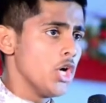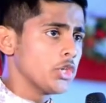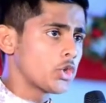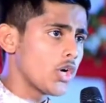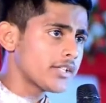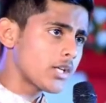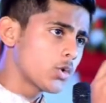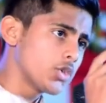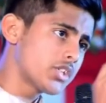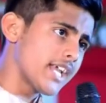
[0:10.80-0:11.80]
तो के
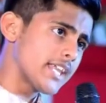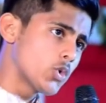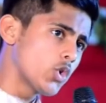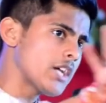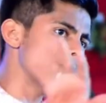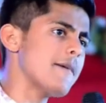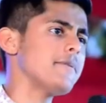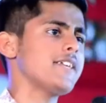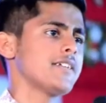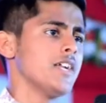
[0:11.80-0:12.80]
खुद के दुख में भी
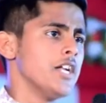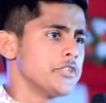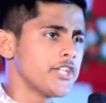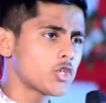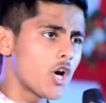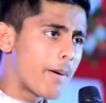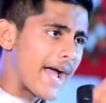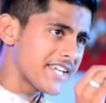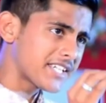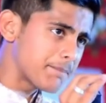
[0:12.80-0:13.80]
जिसको
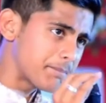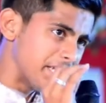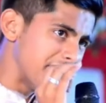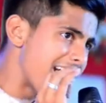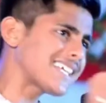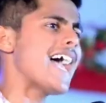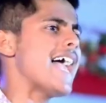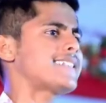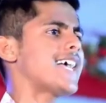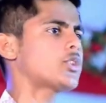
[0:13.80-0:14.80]
भाई की पीड़ा का
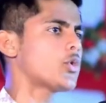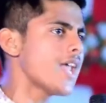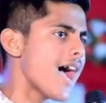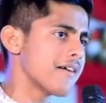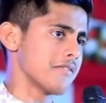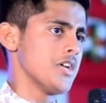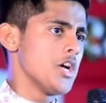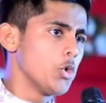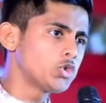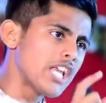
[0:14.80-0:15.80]
एहसास होना
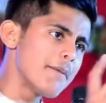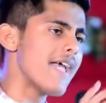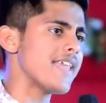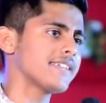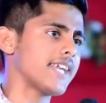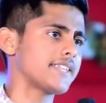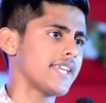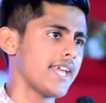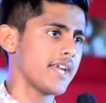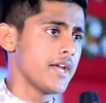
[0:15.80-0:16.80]
उसे बहन कहते
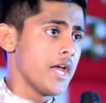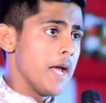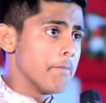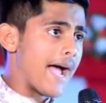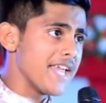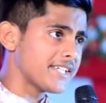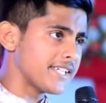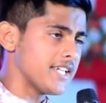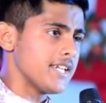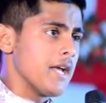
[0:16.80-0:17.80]
हैं भाई
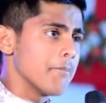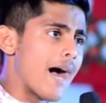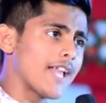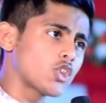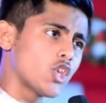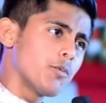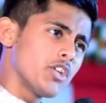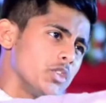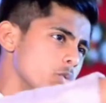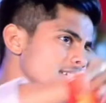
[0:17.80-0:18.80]
की बात तो पूरी
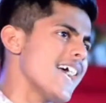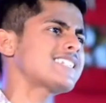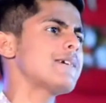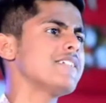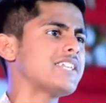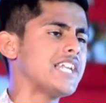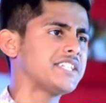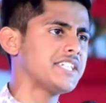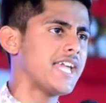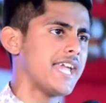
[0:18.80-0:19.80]
दुनिया समझ
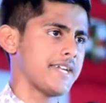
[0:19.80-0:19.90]
लेती है